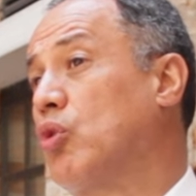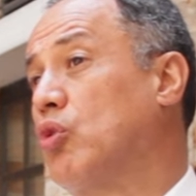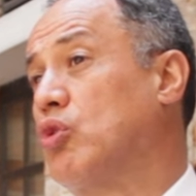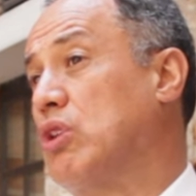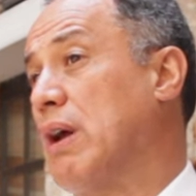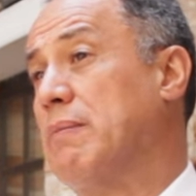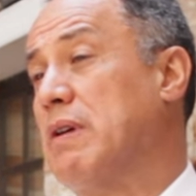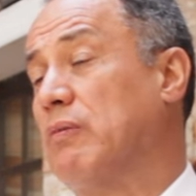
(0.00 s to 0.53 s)

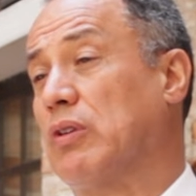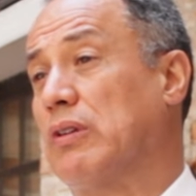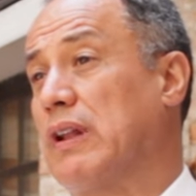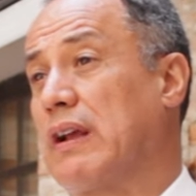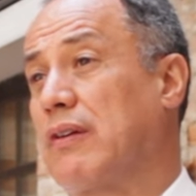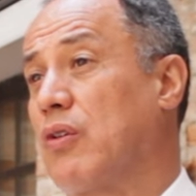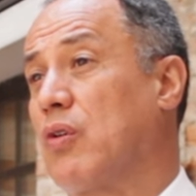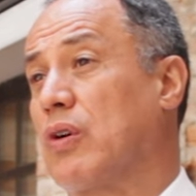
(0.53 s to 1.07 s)

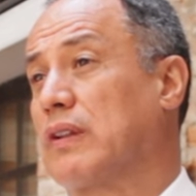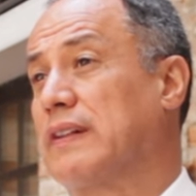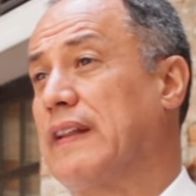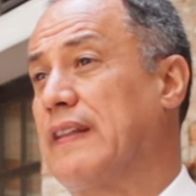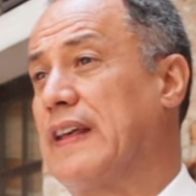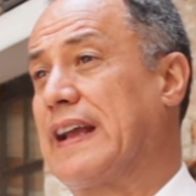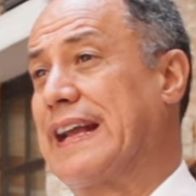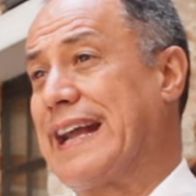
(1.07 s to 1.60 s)
llamémosle,
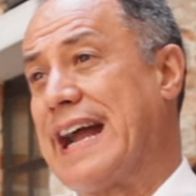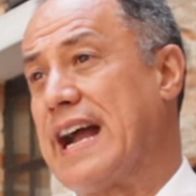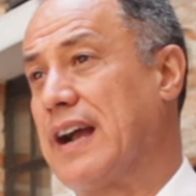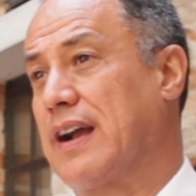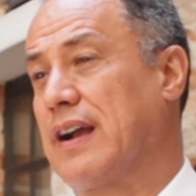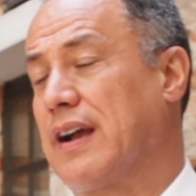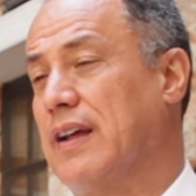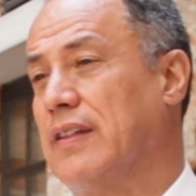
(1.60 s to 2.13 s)
corte de
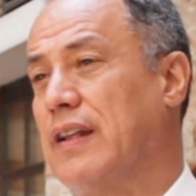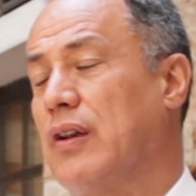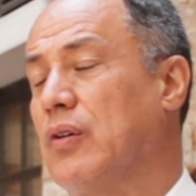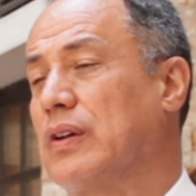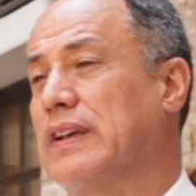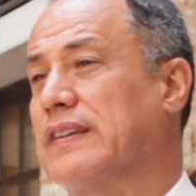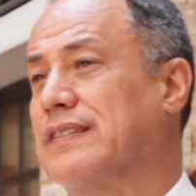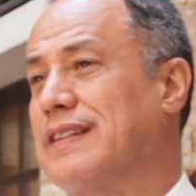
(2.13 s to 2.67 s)
caja de
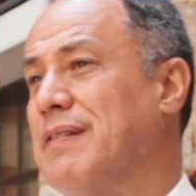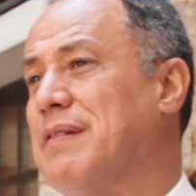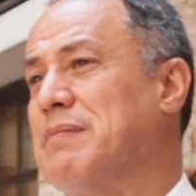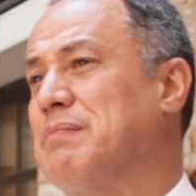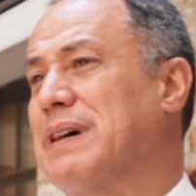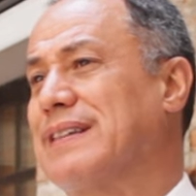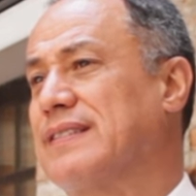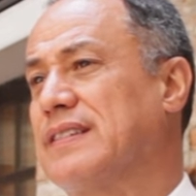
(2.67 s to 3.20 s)
lo que estaba
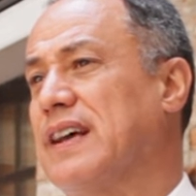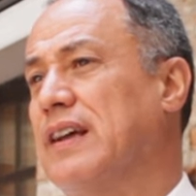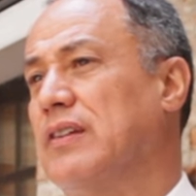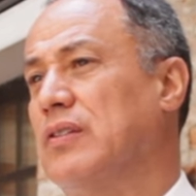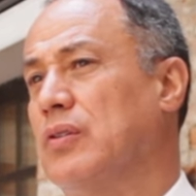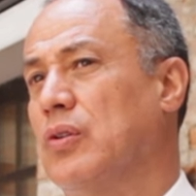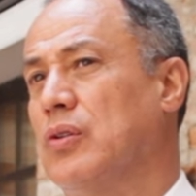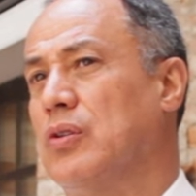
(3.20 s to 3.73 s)

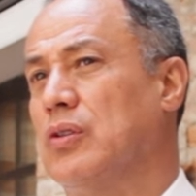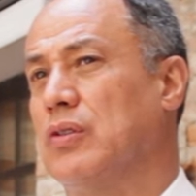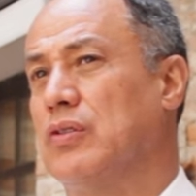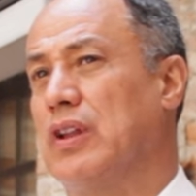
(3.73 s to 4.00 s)
pasando,